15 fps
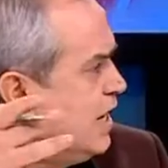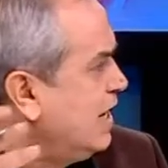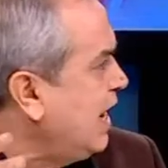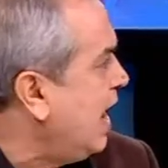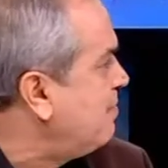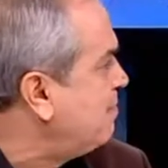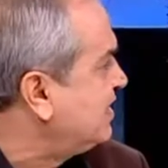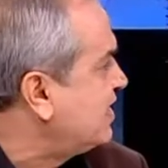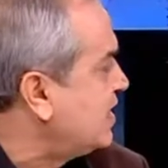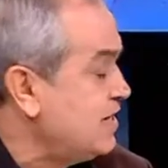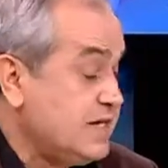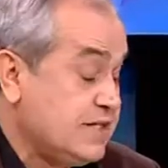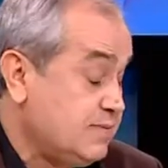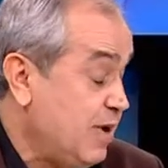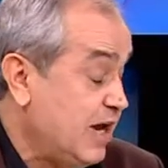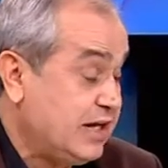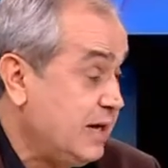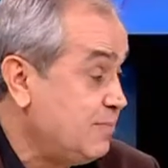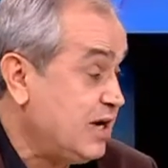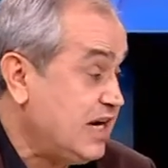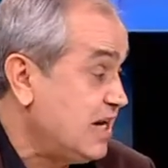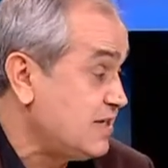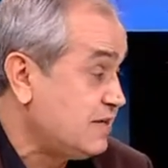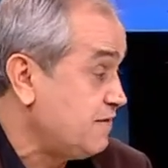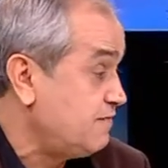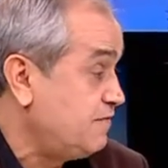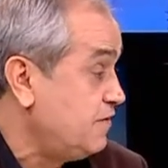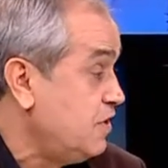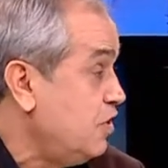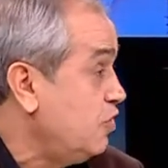لعامة الناس مع كامل
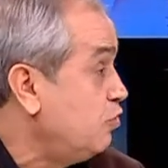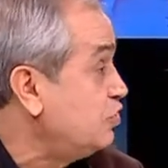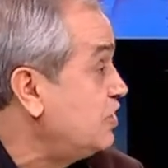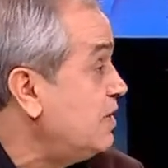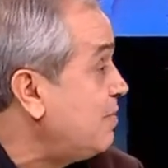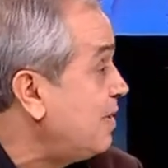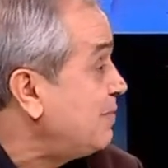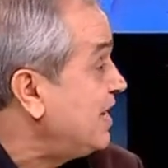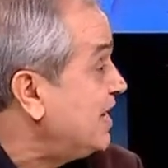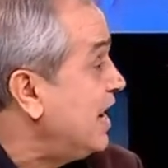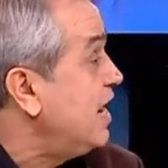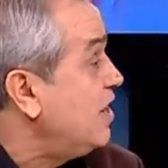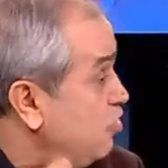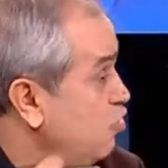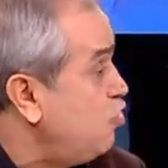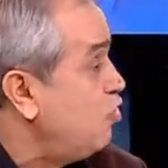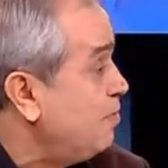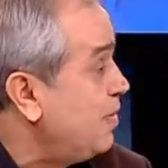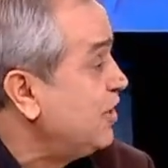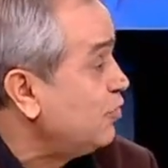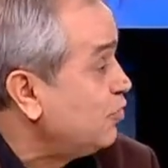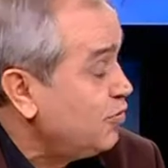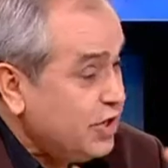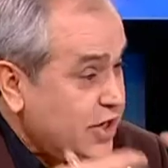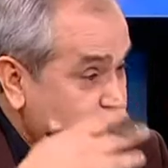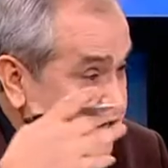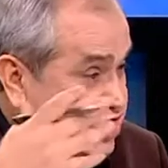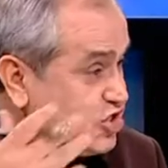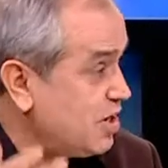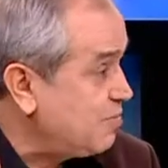الأسف وديما معناها اللوم أنه
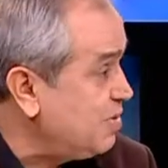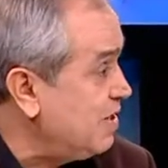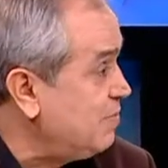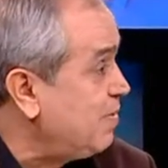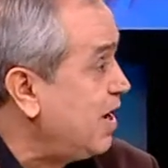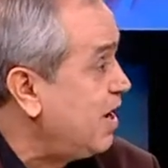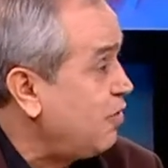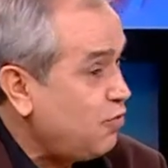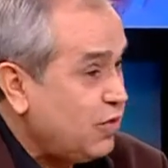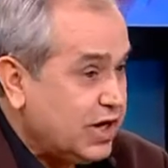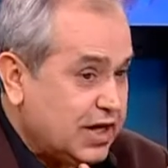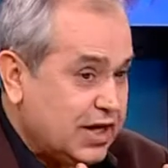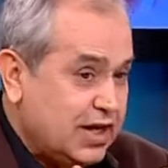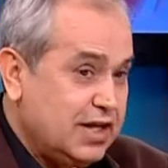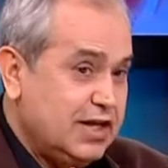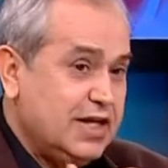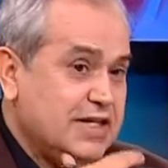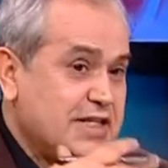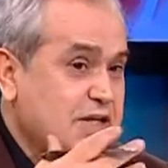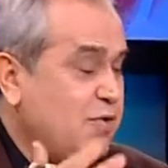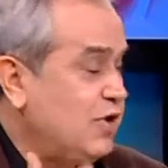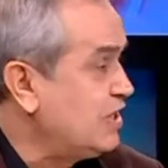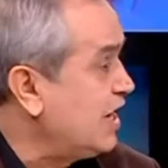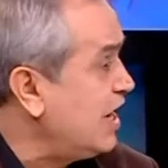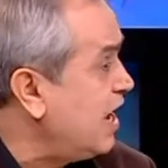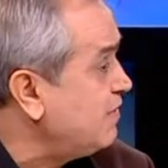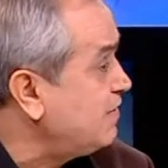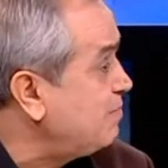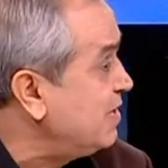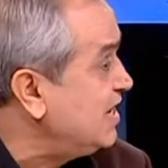الشبيبة والسواد
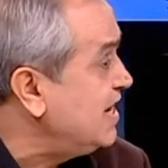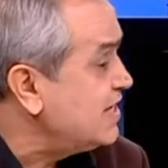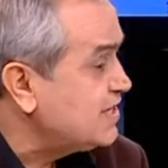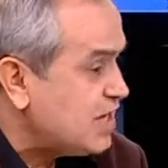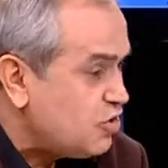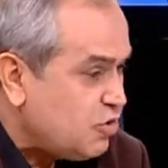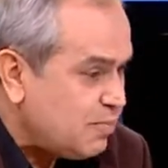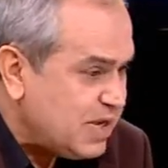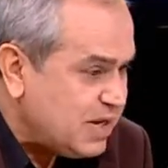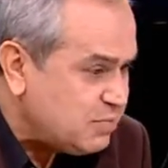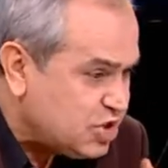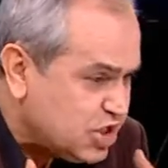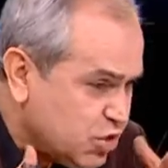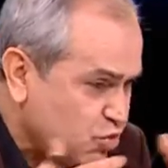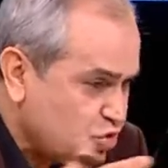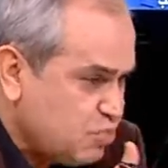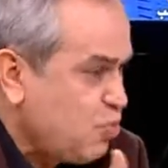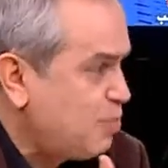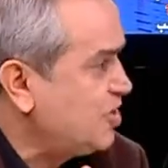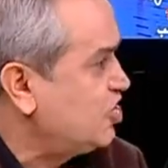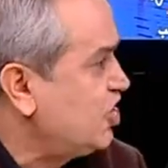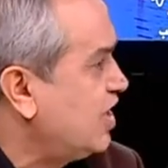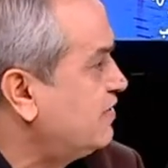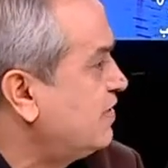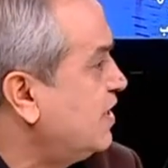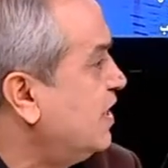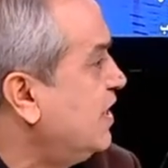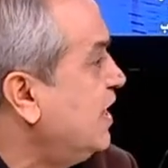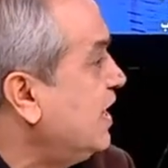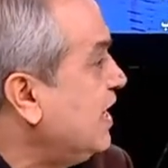الأعظم من الناس أنهم ما يمشيوش مباشرة
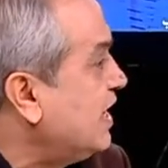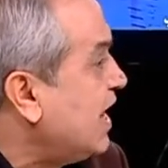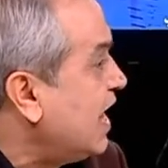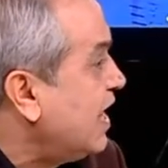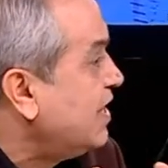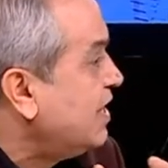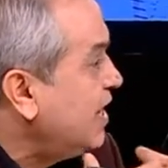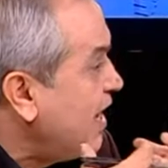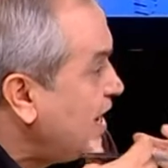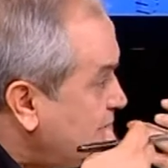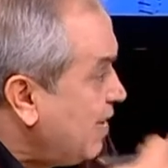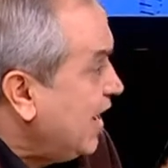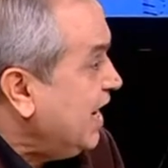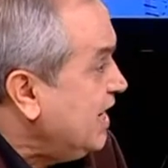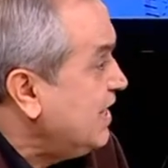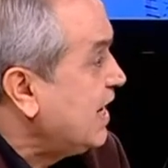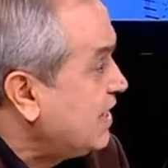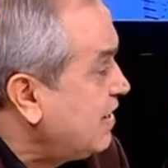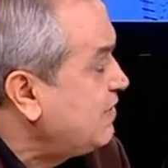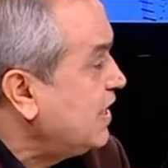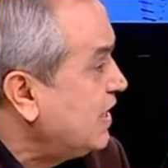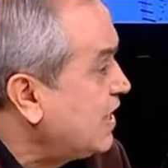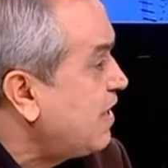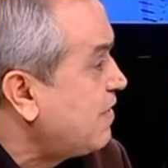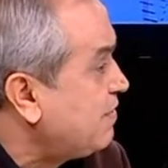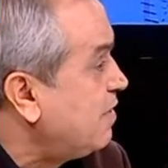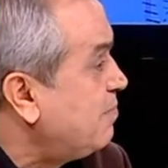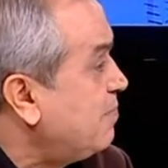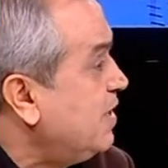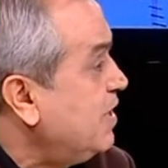إلى المعين الذي لا
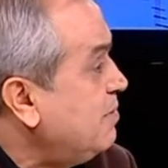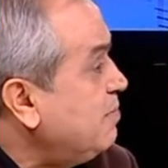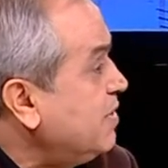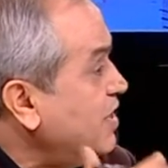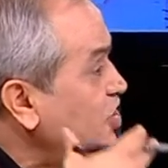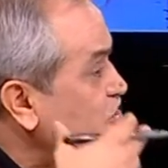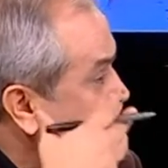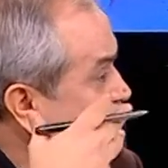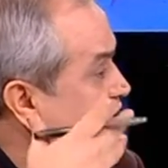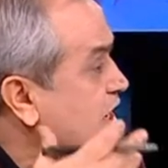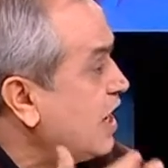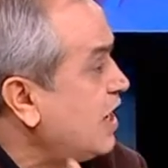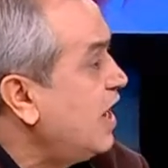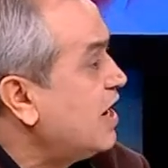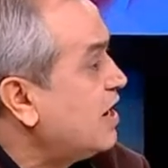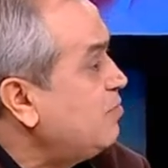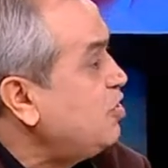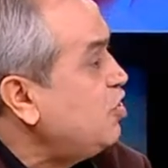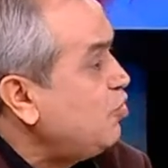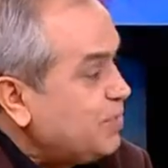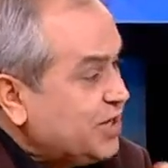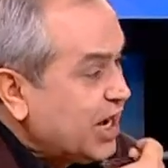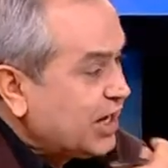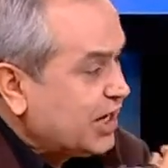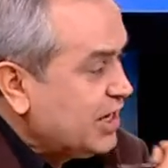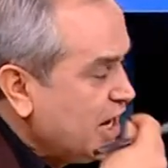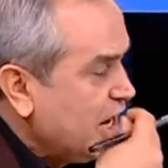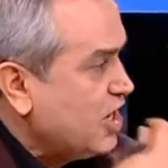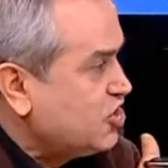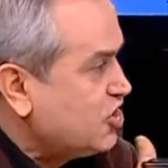ينضب من الشعر العربي ومن
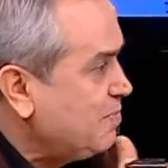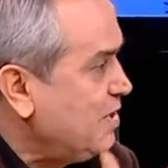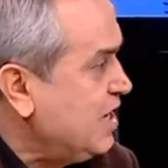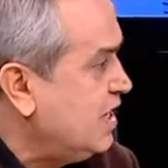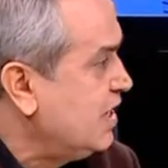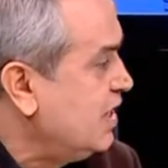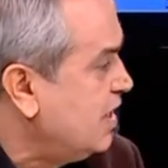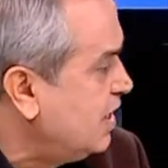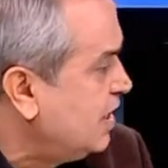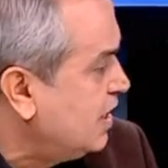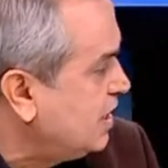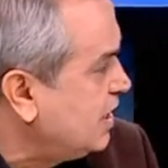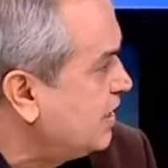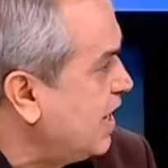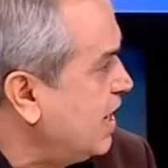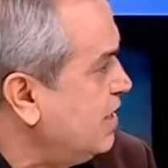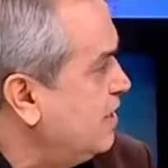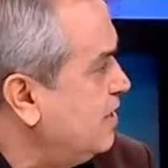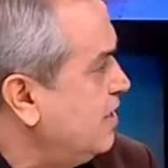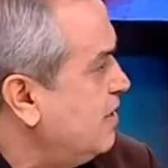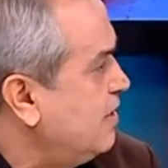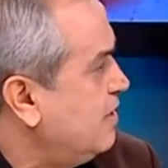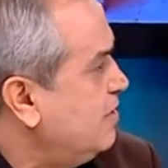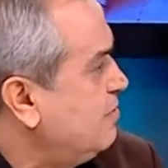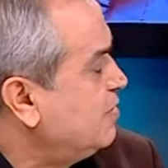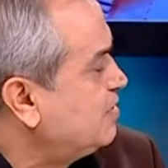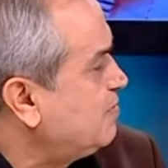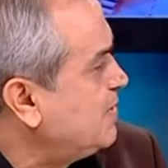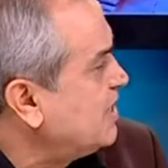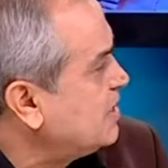الغناء الجميل اللي كان آه،
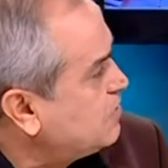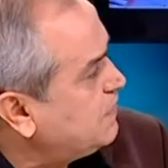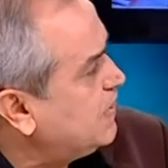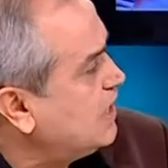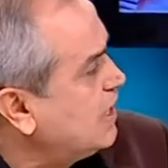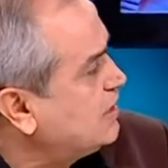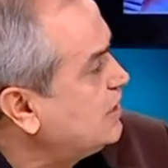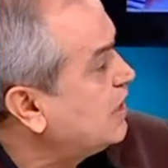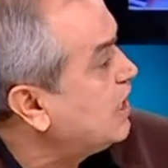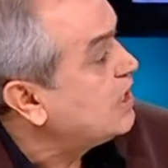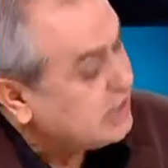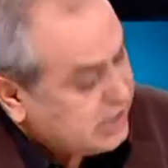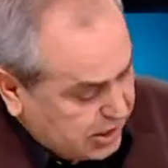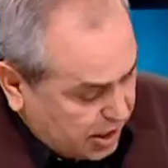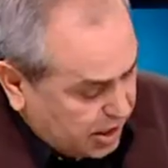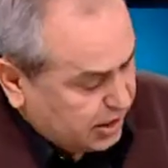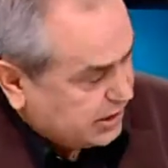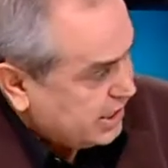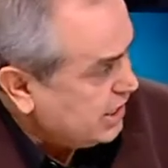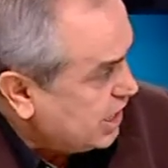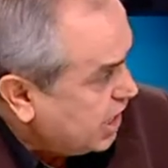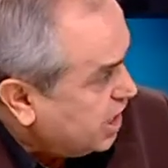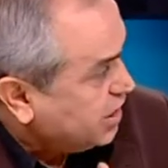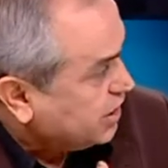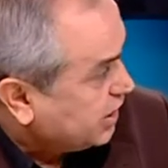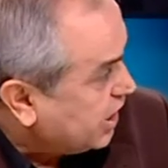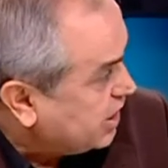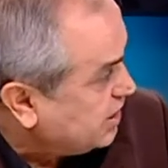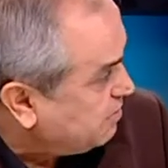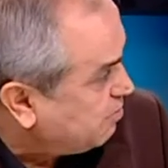متميز فيه في الهادي قلني القدلة
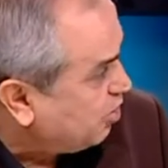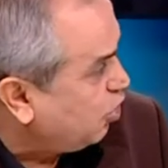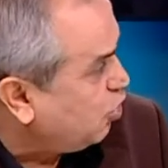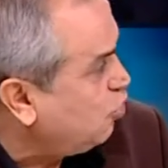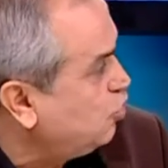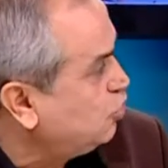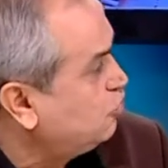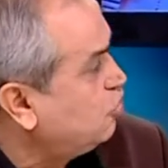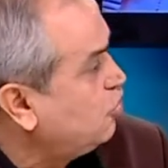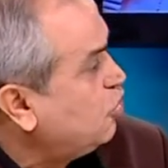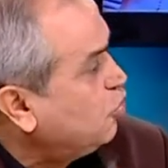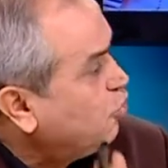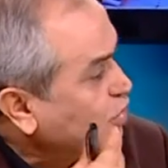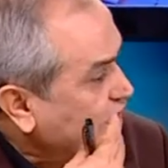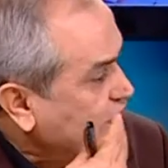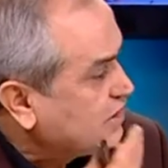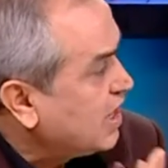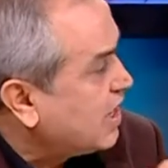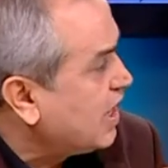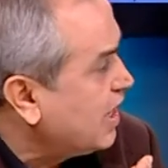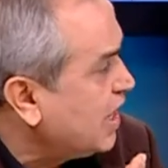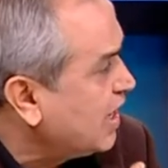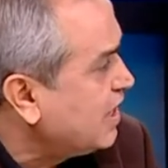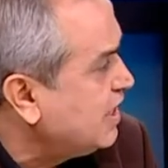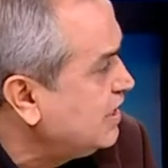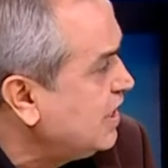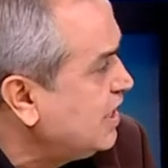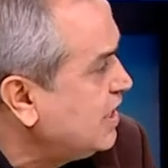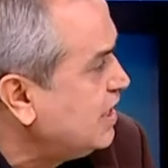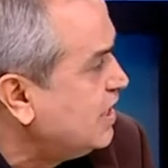يغني بالعود ويختار
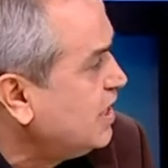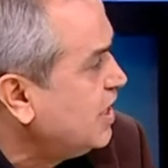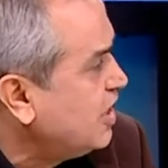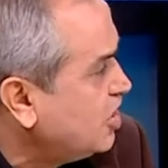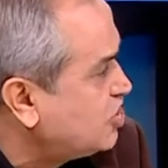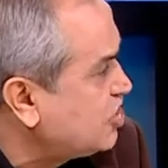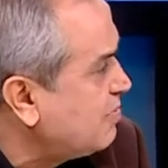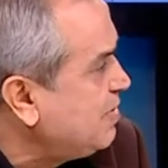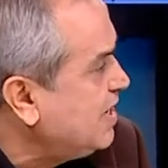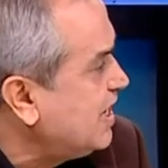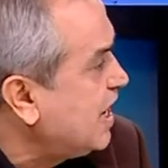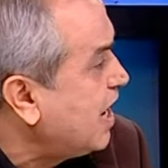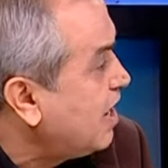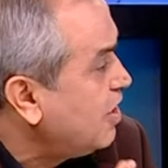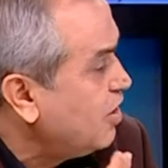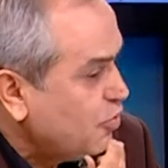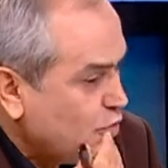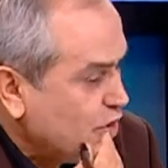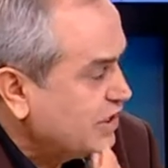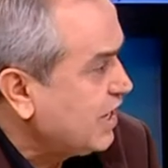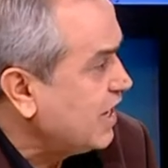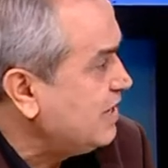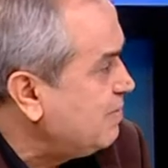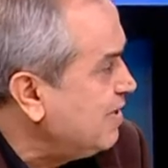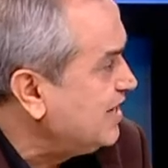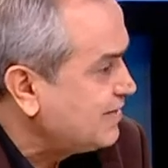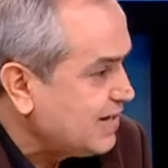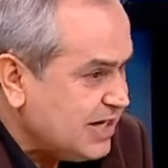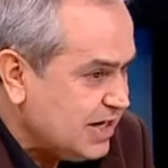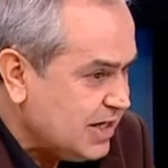الأغاني الجميلة
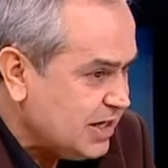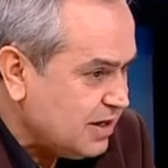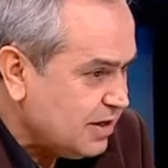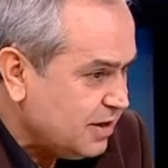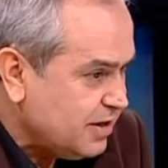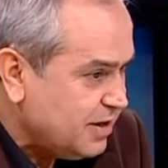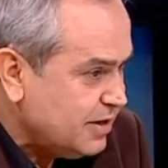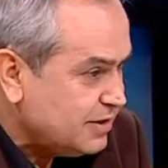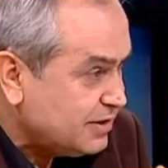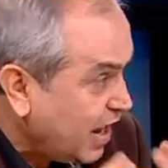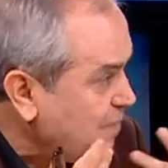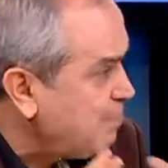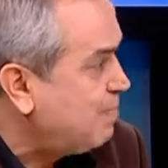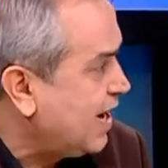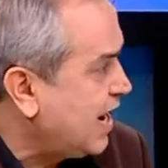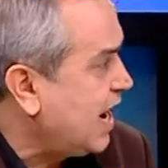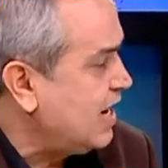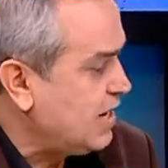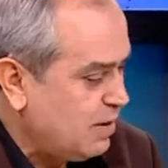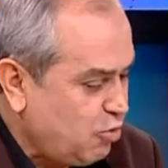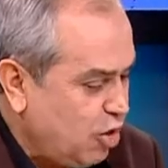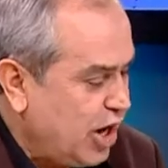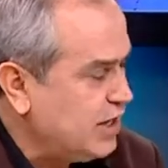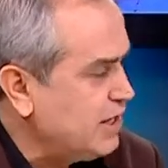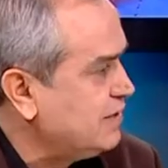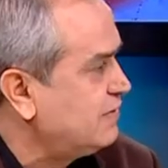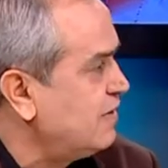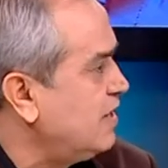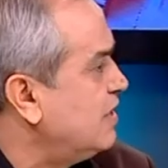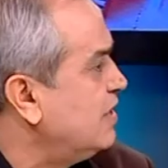والكلمات اللي تعبر على معاناة
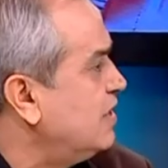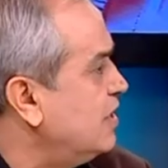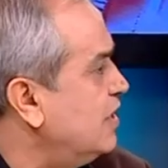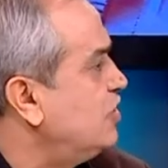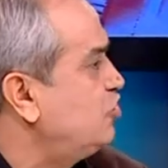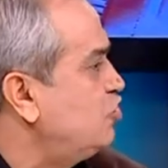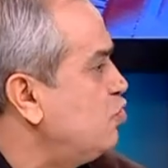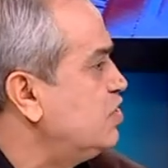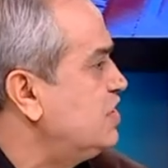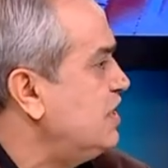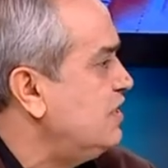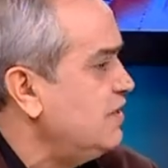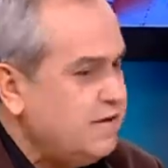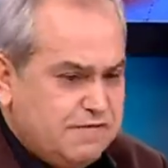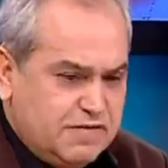التونسي آه.